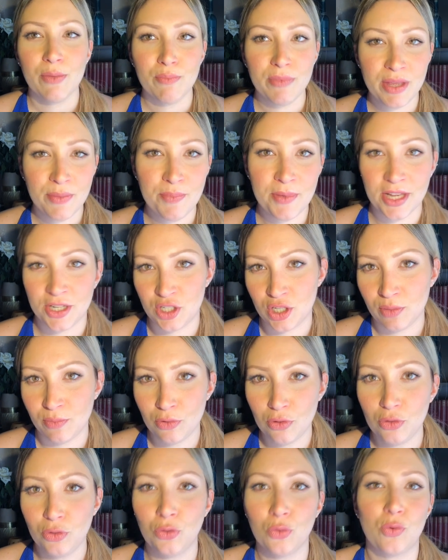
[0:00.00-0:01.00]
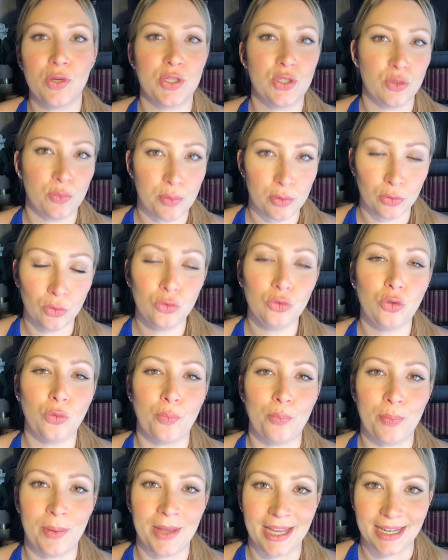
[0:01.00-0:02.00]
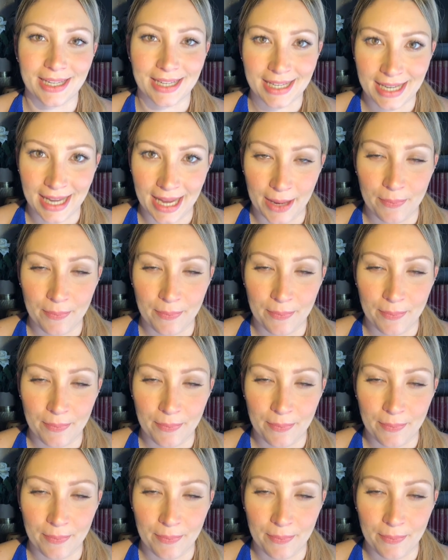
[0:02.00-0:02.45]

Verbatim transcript: Mi piace molto questo prodotto perché?